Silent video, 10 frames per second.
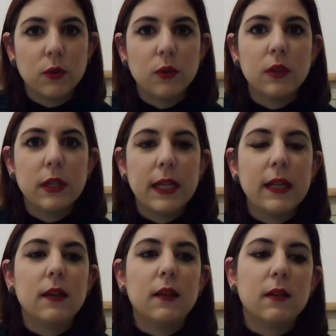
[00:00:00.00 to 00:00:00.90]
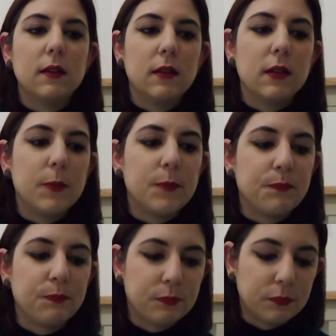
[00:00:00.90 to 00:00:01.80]
lavoro nel,
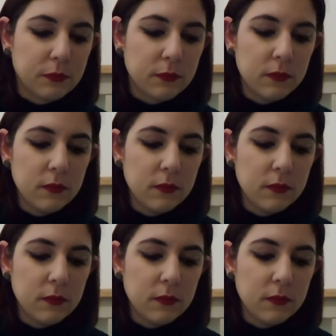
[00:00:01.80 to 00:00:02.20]
ehm,